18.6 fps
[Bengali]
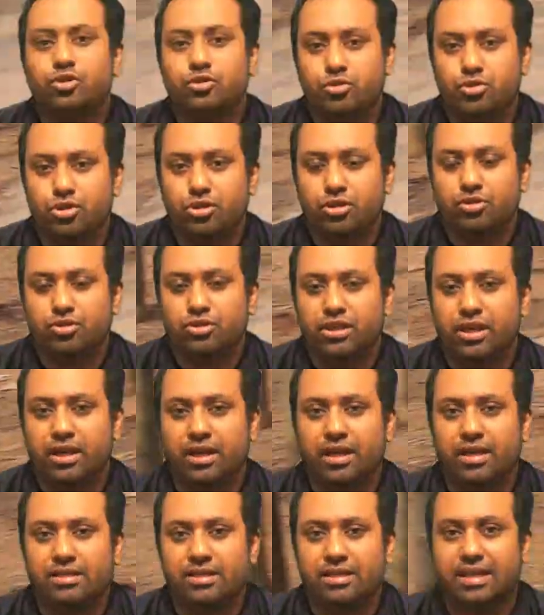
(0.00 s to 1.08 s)
চোদ্দো শতাংশ
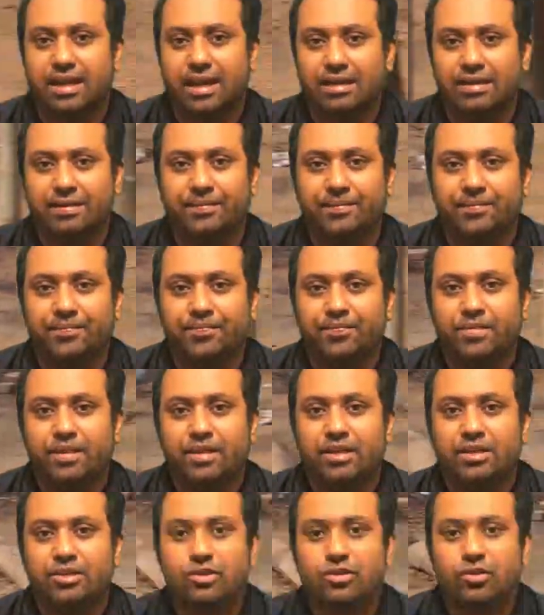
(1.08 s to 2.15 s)
জায়গা আছে খালি
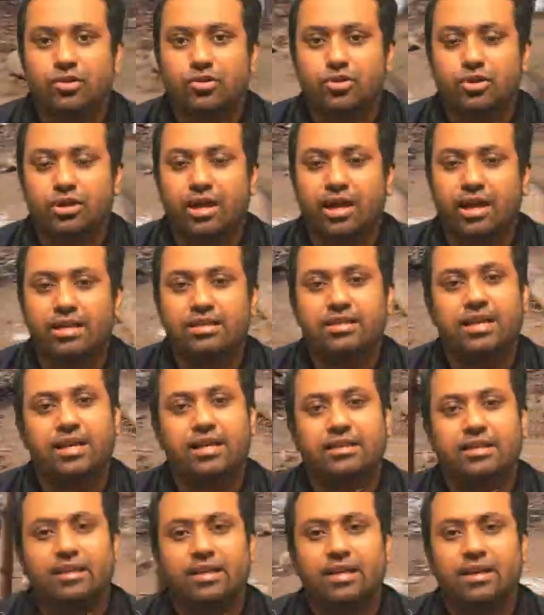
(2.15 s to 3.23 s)
সো দর্শক খালি জায়গা
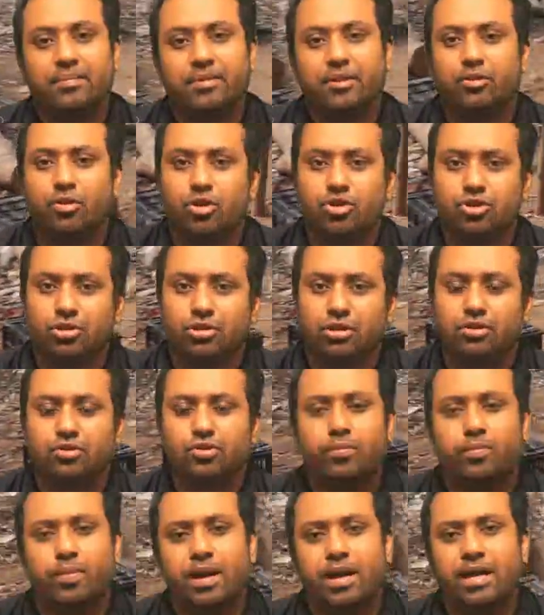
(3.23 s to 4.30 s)
থেকে আপনি দশ শতাংশ
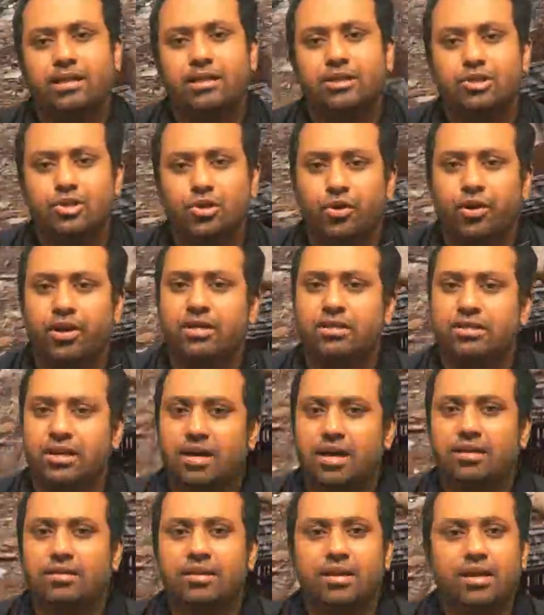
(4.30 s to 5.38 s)
পাঁচ ছয়
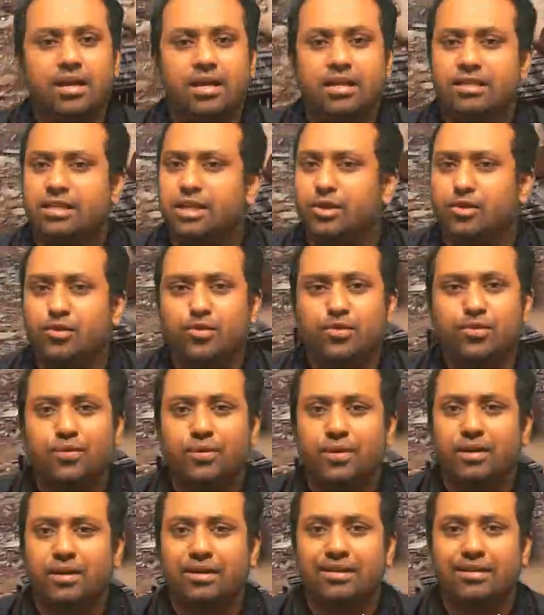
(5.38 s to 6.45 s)
সাত যে কোনো
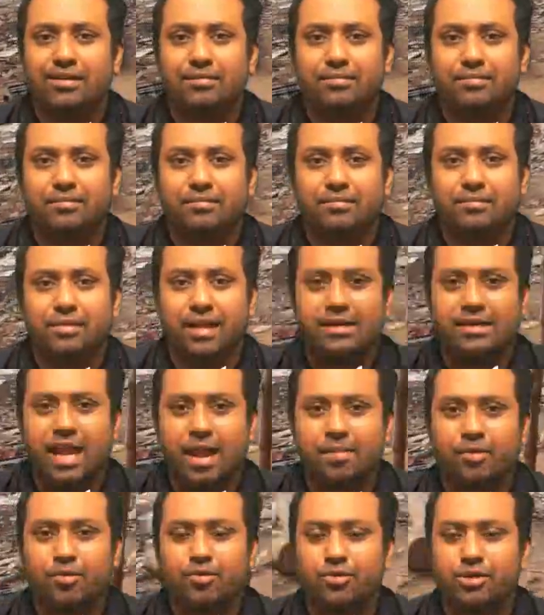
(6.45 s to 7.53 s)
একটা
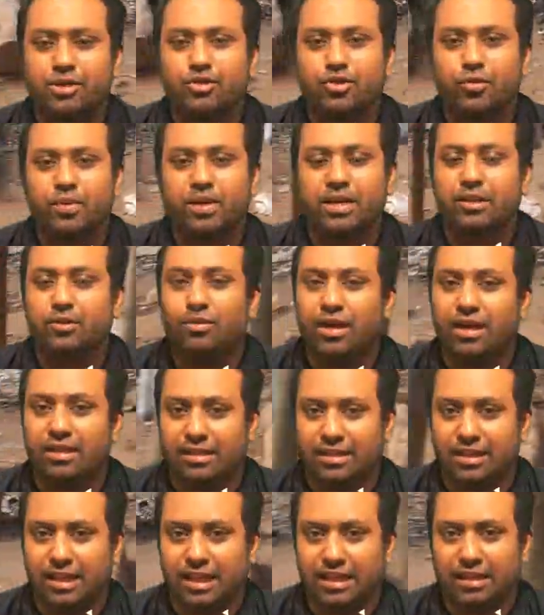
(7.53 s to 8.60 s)
অ্যামাউন্টের জমি কিন্তু এখান
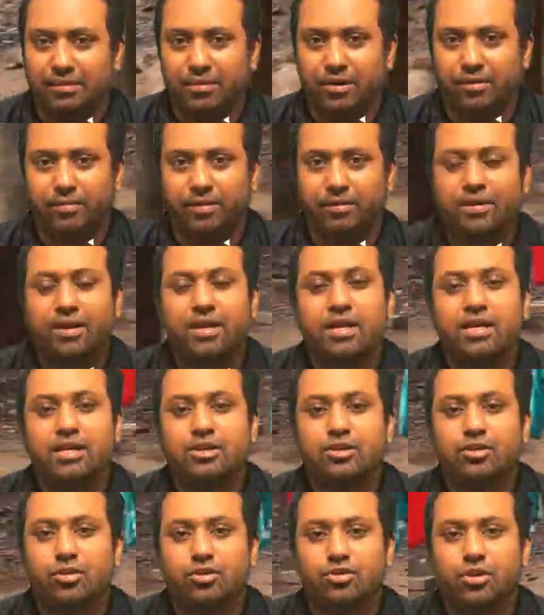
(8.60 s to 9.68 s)
থেকে কিনতে পারবেন
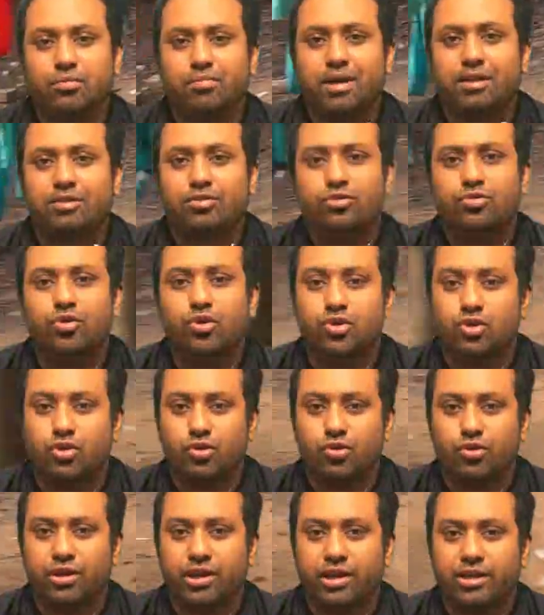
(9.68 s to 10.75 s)
সো দর্শক মাত্র দশ
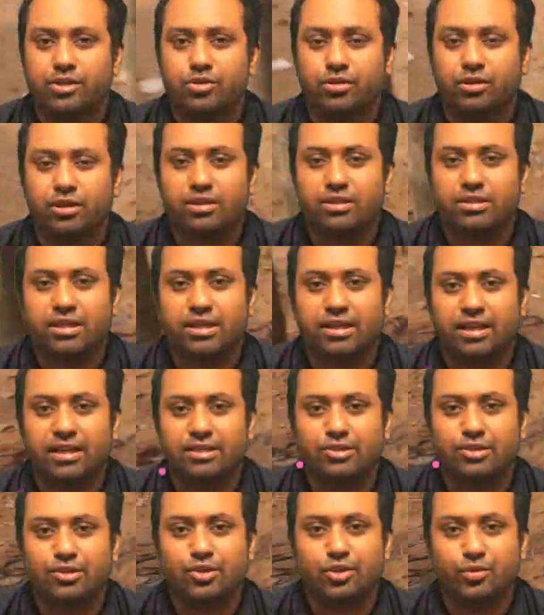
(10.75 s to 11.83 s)
লক্ষ টাকায় শতাংশে এখানে
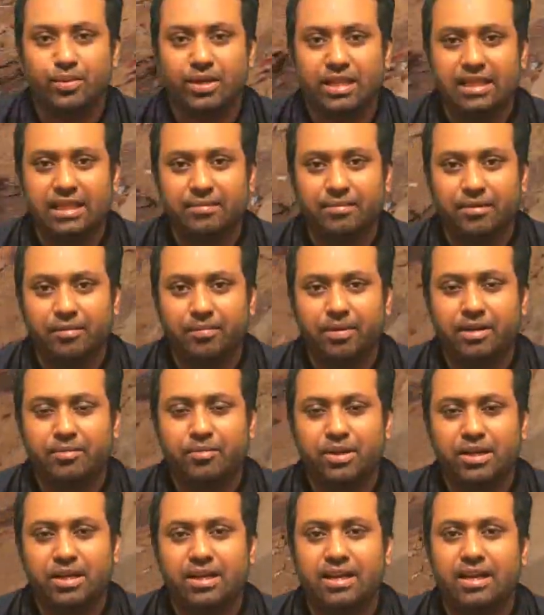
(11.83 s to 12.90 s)
জমি কিনতে পারবেন এবং
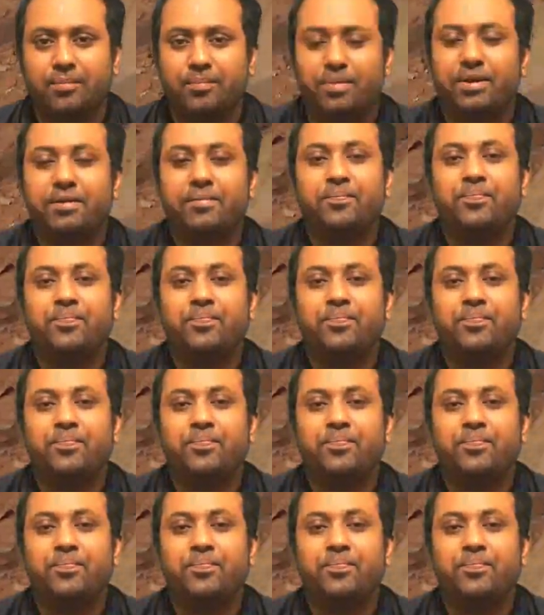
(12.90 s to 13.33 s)
কিনে আপনি